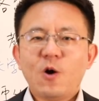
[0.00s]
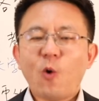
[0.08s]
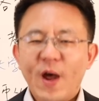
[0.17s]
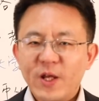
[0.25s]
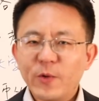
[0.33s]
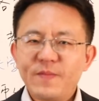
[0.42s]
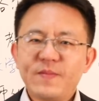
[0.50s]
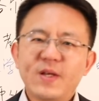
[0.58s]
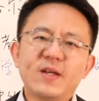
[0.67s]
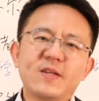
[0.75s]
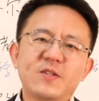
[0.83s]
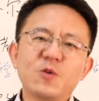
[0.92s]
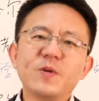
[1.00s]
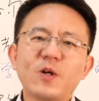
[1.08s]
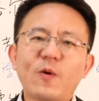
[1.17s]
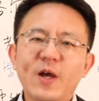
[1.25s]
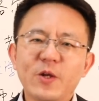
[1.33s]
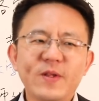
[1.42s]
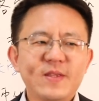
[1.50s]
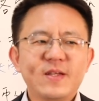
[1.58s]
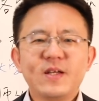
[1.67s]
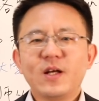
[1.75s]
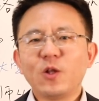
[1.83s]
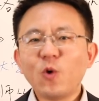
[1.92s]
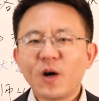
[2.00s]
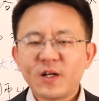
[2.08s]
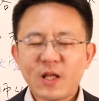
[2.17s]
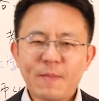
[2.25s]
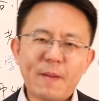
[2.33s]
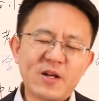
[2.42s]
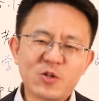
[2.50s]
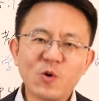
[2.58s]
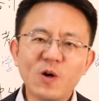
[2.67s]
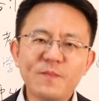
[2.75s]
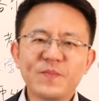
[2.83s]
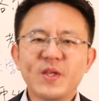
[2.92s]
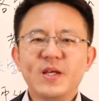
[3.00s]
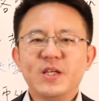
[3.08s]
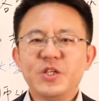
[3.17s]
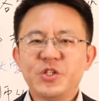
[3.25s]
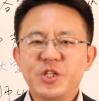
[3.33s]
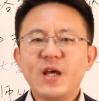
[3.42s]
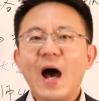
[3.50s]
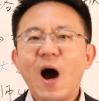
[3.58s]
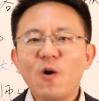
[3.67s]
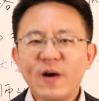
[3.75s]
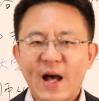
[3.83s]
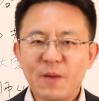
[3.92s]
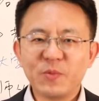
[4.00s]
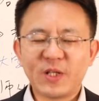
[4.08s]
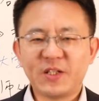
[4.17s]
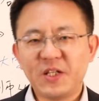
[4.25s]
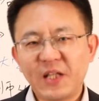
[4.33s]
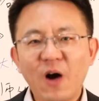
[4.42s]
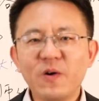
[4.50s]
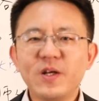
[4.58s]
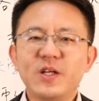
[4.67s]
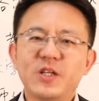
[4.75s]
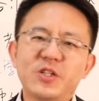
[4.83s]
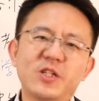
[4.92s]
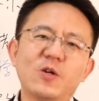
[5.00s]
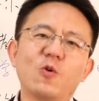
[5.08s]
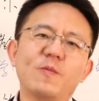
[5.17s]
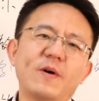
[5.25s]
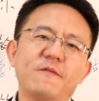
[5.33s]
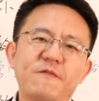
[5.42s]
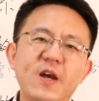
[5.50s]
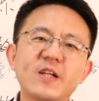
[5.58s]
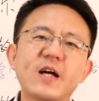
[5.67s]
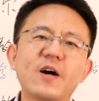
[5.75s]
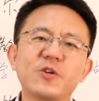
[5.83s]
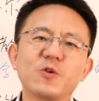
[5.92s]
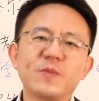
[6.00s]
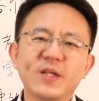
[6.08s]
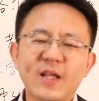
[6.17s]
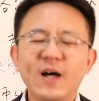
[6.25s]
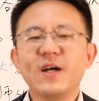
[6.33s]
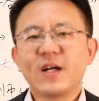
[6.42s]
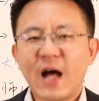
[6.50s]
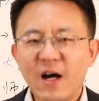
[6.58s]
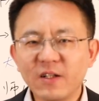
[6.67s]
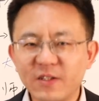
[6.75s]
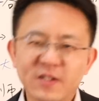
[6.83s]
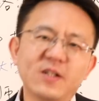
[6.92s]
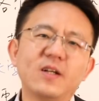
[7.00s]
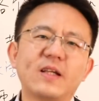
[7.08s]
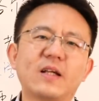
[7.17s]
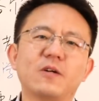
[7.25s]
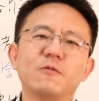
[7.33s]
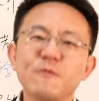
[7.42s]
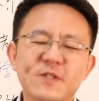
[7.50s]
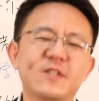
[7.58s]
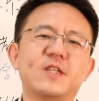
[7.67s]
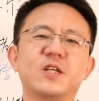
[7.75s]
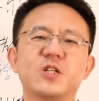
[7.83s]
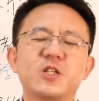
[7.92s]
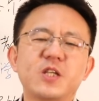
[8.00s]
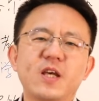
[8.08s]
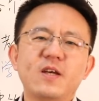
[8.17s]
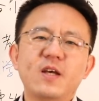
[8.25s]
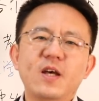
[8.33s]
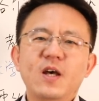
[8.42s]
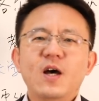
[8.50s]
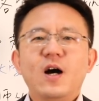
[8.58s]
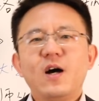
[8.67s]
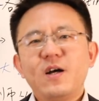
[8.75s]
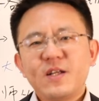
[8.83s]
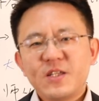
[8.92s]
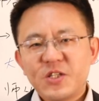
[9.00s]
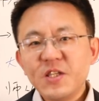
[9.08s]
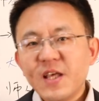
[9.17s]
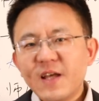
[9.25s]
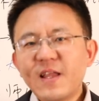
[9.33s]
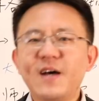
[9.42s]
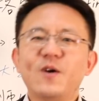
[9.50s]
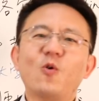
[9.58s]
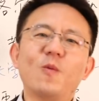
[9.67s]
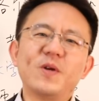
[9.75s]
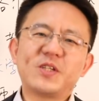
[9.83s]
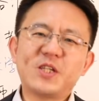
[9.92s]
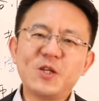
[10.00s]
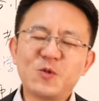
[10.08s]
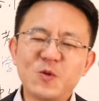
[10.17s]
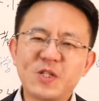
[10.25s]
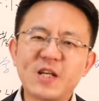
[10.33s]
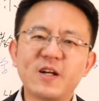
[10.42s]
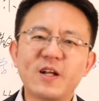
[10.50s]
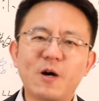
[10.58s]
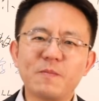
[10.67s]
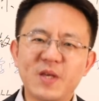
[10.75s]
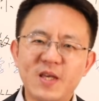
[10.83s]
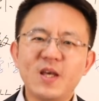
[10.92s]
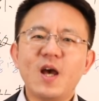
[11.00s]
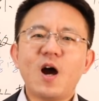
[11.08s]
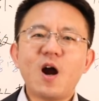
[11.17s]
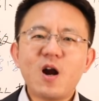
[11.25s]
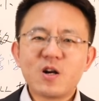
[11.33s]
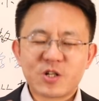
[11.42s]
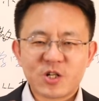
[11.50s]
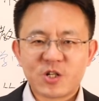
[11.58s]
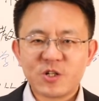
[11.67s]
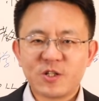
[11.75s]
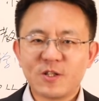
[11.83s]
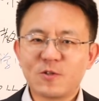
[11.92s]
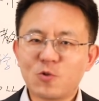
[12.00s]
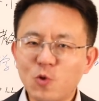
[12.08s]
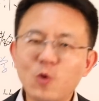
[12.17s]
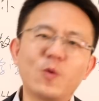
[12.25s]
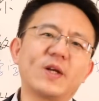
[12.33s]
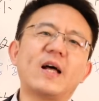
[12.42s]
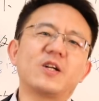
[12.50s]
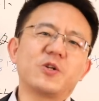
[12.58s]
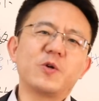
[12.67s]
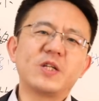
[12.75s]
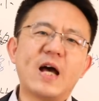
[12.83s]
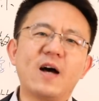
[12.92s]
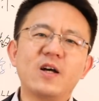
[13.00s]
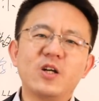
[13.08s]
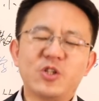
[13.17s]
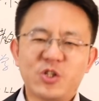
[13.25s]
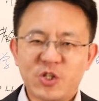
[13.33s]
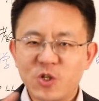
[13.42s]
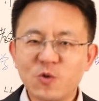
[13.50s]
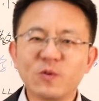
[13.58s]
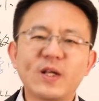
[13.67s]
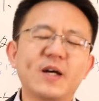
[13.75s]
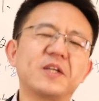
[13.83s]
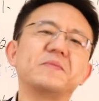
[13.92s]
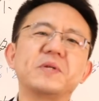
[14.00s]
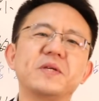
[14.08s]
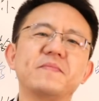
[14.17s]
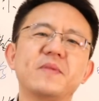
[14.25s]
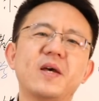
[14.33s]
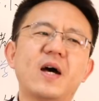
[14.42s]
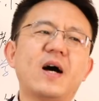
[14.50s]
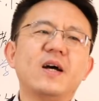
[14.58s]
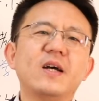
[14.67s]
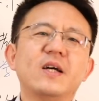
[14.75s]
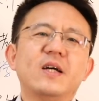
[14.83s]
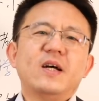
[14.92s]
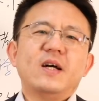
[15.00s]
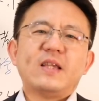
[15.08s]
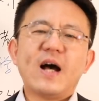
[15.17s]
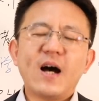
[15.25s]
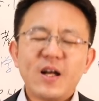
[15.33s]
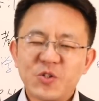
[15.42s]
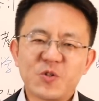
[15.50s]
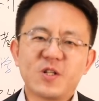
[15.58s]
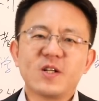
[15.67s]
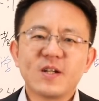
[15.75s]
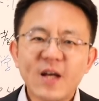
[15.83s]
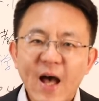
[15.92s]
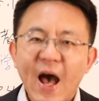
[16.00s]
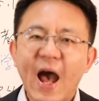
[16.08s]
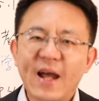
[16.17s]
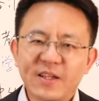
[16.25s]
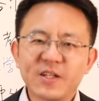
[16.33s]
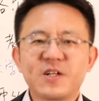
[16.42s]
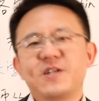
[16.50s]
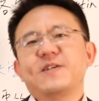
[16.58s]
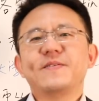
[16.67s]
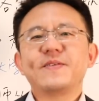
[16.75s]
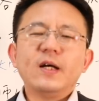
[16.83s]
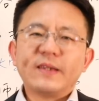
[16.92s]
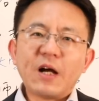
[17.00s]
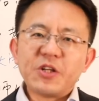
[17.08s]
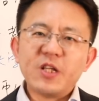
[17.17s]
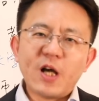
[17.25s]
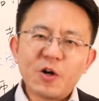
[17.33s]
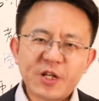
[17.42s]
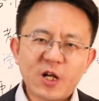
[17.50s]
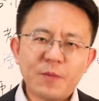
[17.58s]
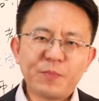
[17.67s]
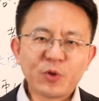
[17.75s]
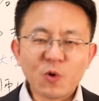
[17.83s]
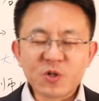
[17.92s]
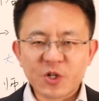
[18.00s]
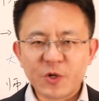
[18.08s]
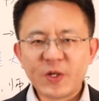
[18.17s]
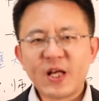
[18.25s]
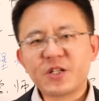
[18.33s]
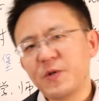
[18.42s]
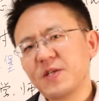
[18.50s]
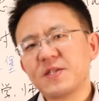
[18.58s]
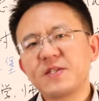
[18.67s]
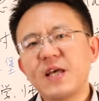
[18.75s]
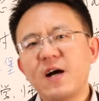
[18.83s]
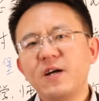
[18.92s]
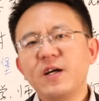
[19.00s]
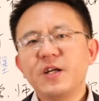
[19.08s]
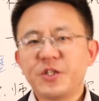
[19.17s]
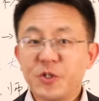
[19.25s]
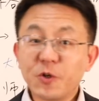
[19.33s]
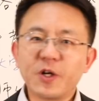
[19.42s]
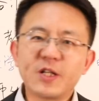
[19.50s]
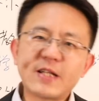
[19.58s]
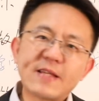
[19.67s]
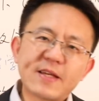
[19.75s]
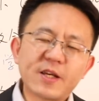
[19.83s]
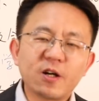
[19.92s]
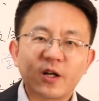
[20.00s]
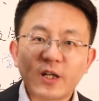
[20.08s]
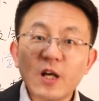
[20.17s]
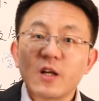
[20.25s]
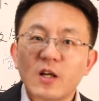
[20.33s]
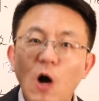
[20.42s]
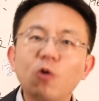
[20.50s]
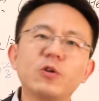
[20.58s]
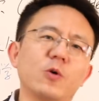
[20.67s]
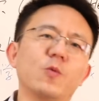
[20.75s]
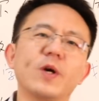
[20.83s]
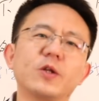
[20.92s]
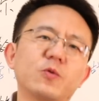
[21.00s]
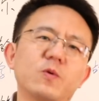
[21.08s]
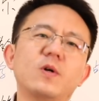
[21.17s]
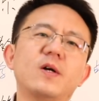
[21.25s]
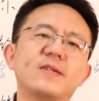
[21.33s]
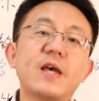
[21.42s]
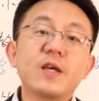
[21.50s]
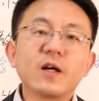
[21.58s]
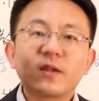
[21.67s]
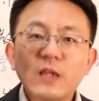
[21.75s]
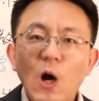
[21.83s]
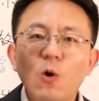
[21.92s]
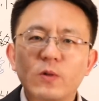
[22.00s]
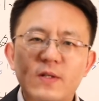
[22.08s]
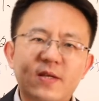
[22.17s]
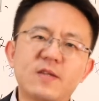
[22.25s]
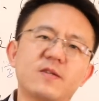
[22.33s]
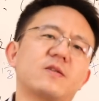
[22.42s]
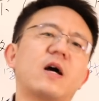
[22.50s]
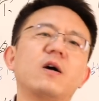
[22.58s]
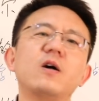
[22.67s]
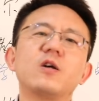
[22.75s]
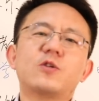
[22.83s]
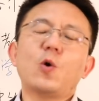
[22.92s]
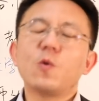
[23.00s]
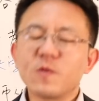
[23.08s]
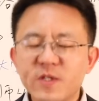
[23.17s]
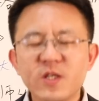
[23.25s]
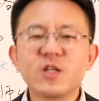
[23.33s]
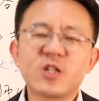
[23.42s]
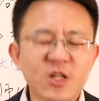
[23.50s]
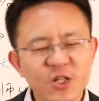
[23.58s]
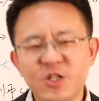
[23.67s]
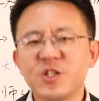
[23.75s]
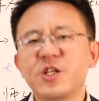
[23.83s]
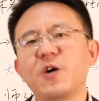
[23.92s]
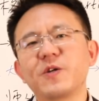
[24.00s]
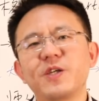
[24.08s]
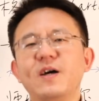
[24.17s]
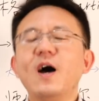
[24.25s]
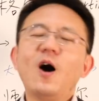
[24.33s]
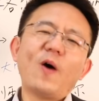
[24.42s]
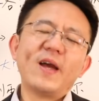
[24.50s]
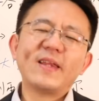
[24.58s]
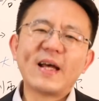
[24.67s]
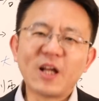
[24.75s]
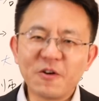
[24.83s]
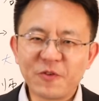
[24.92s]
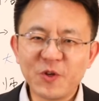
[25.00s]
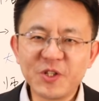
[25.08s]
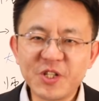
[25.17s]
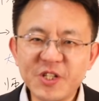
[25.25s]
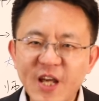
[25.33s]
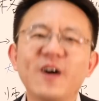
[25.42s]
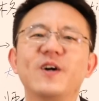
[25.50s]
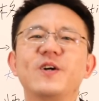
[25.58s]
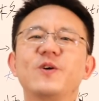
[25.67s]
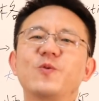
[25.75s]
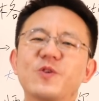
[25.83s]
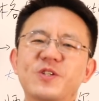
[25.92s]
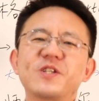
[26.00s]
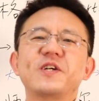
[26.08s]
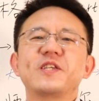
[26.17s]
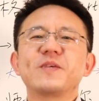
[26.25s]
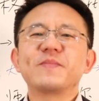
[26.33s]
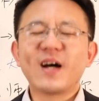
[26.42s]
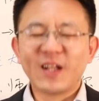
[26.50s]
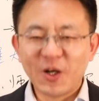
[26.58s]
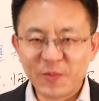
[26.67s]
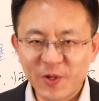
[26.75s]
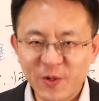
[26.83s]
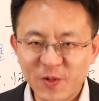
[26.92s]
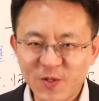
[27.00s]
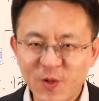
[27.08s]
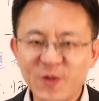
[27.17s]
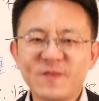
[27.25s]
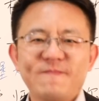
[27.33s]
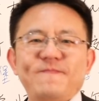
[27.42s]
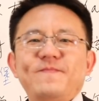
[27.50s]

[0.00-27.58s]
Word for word: 怀疑论，休谟的怀疑论，洛克的白板说，以及奥卡姆的剃刀，以及我们非常有名的康德他的物自体世界。而今天呢，我们继续介绍两名二十世纪最伟大的哲学家，其中的一名啊，他就是海德格尔。当你了解了不同哲学家的哲学思想，你就可以站在一个更高的维度，在一个道德层次上重新审视交易。欢迎来到飞云金教，我是你们的老朋友云聪。